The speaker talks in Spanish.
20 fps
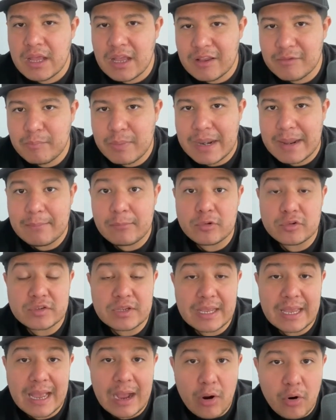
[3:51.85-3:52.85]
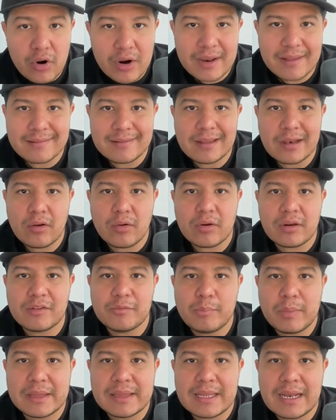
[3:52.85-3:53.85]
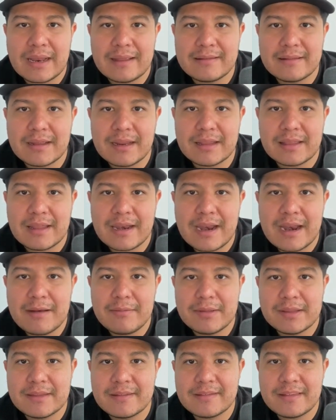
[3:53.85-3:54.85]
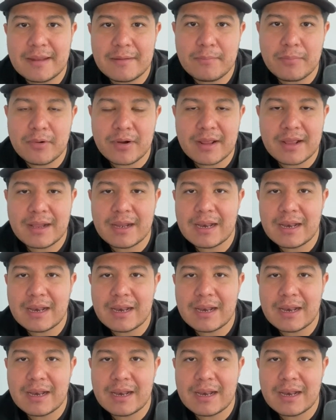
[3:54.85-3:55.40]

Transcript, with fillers: Esperemos que ahora sí lo respete la Secretaría del Bienestar porque